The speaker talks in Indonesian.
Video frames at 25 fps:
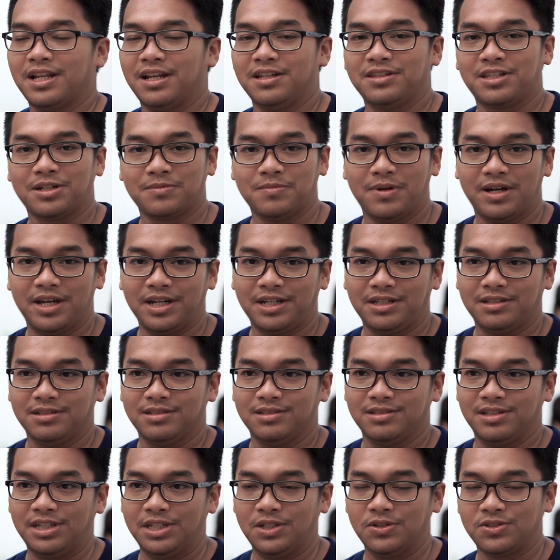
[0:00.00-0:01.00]
talent terbaik
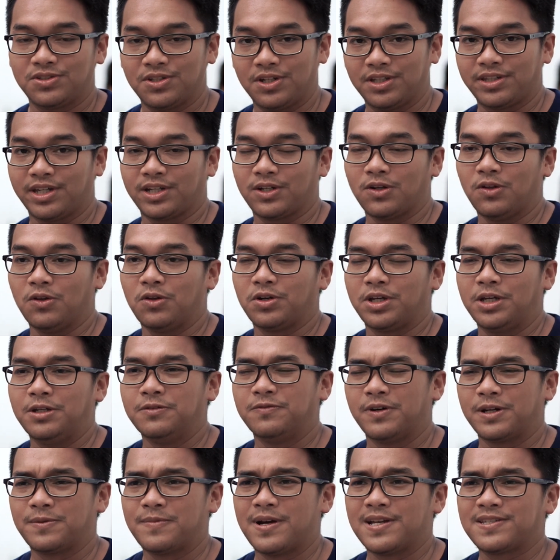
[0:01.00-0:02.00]
di industri teknologi
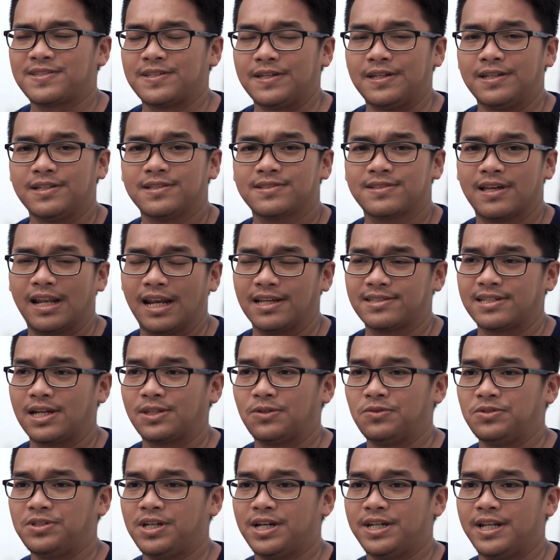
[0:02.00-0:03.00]
informasi. Salah
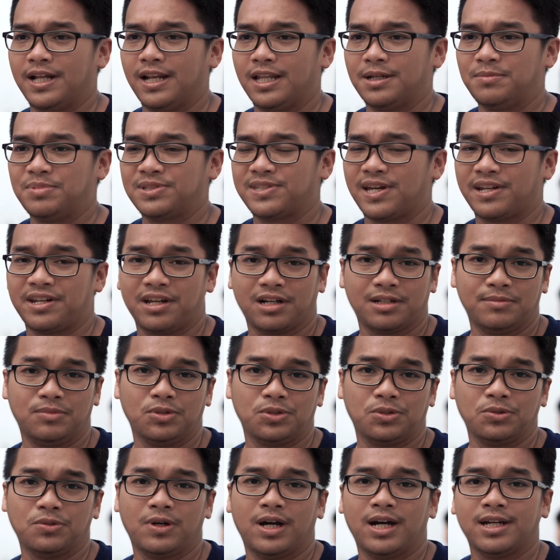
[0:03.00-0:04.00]
satunya adalah besarnya
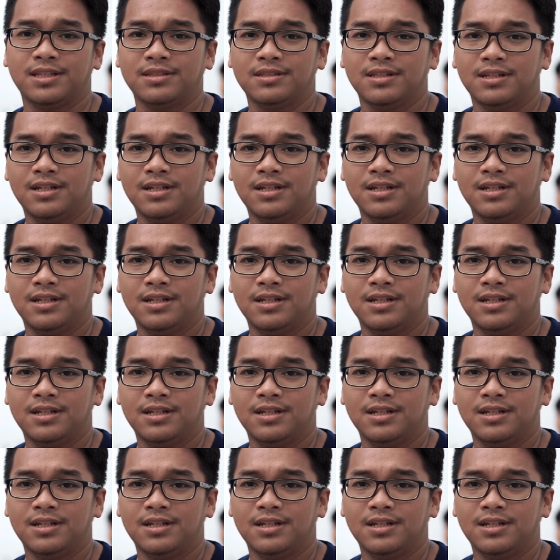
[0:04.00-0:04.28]
kebutuhan